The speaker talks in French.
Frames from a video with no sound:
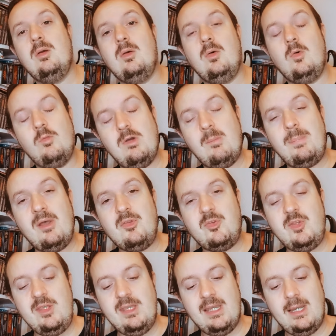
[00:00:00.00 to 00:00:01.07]
On va
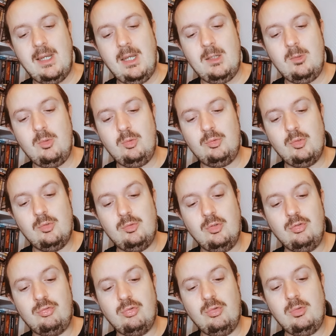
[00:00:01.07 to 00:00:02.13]
passer à un lot de deux
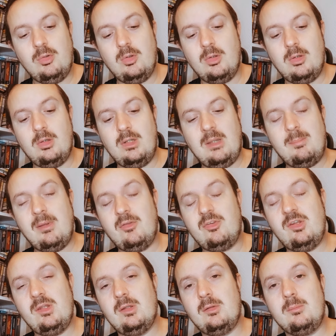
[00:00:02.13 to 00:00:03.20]
jeux. la
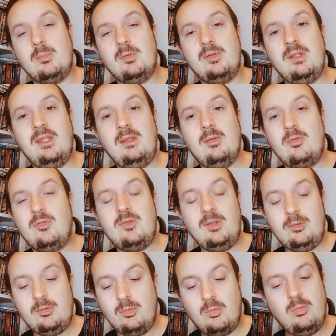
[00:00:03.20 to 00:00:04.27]
personne en demandait
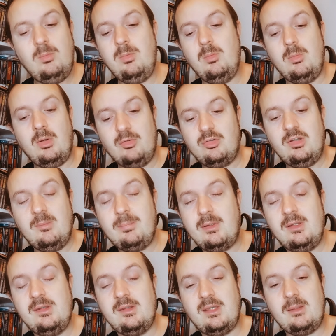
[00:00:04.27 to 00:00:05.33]
5 euros pour moi. Je l'ai pris
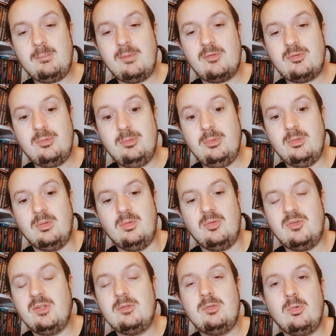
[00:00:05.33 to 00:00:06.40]
direct parce que
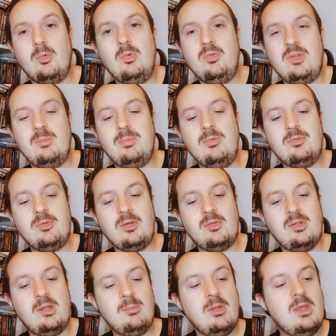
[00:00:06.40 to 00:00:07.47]
5 euros c'est plus que raisonnable.